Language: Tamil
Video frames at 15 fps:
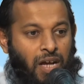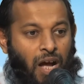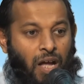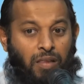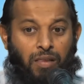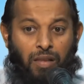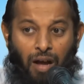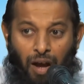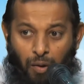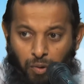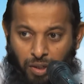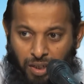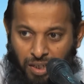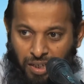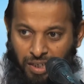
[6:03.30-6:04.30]

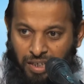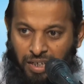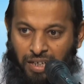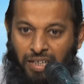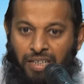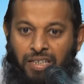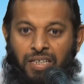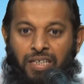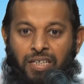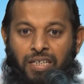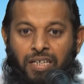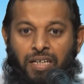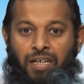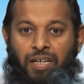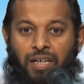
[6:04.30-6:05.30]
அல்லாவுக்கு இருக்கின்றது
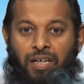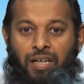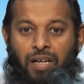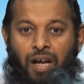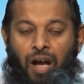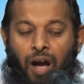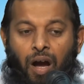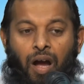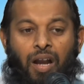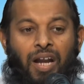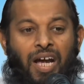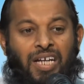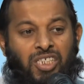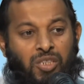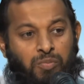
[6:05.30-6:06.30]
அல்
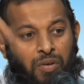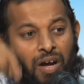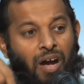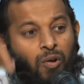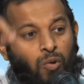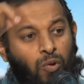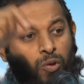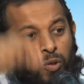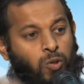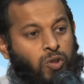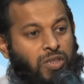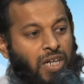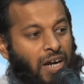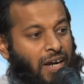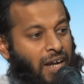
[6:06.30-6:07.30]
அஸ்மா உல்
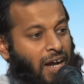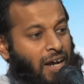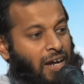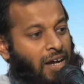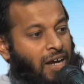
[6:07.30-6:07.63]
ஹுஸ்னாடா